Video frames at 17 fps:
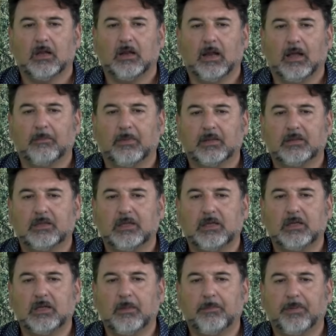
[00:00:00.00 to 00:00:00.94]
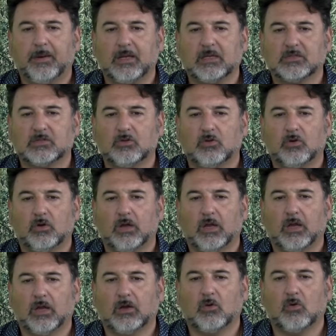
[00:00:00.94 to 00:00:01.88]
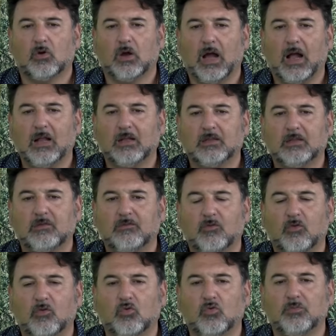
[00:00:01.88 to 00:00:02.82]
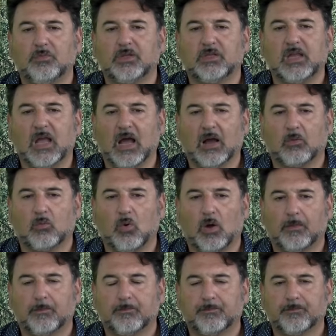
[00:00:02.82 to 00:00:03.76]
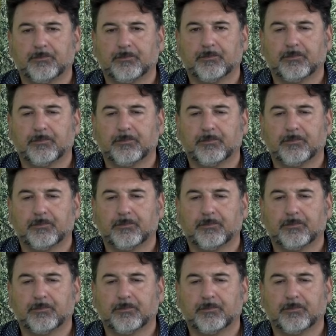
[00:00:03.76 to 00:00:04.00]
la mattina presto e con alti volumi di acqua.